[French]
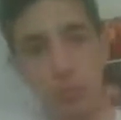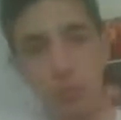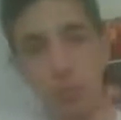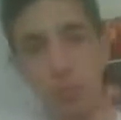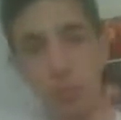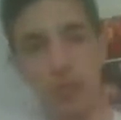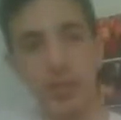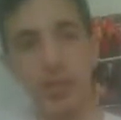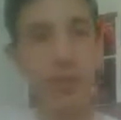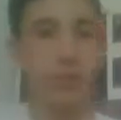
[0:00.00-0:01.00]
peu plus
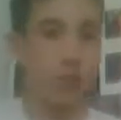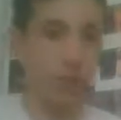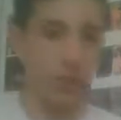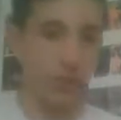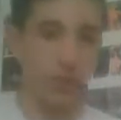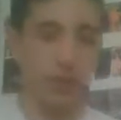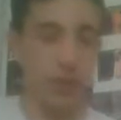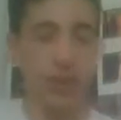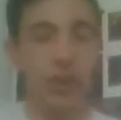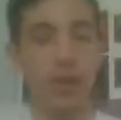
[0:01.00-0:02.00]
particulier. On était dans un
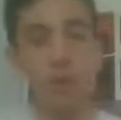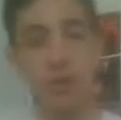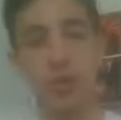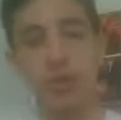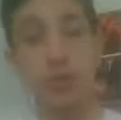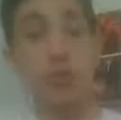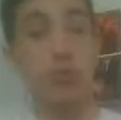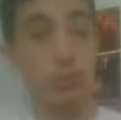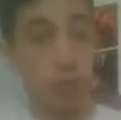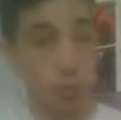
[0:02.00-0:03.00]
match en
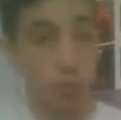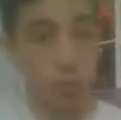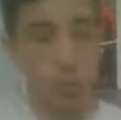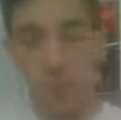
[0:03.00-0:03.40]
solo.